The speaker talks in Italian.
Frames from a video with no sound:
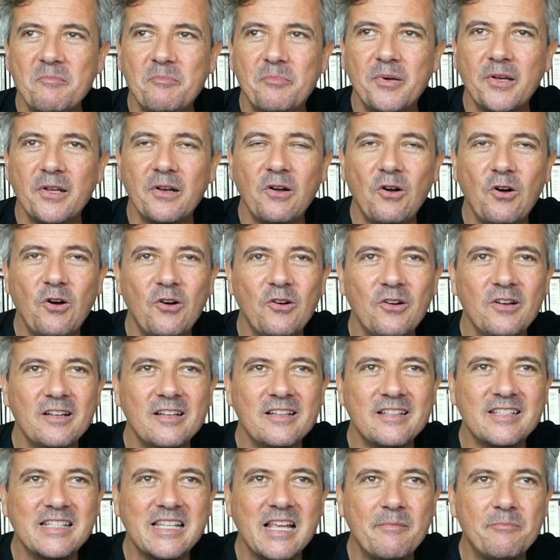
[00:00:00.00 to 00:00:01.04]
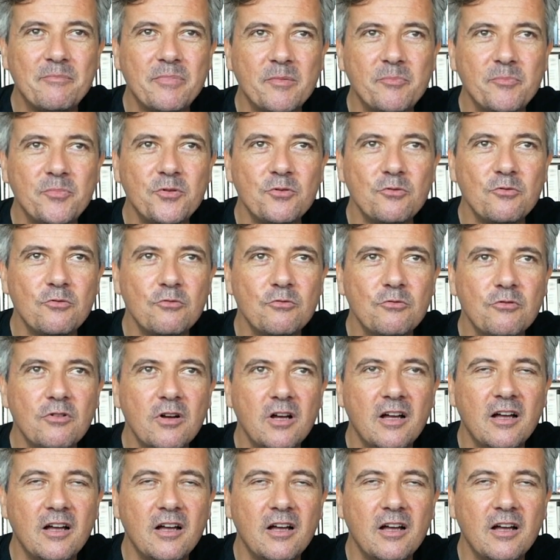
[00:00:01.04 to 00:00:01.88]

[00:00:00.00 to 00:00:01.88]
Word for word: però eh, sempre più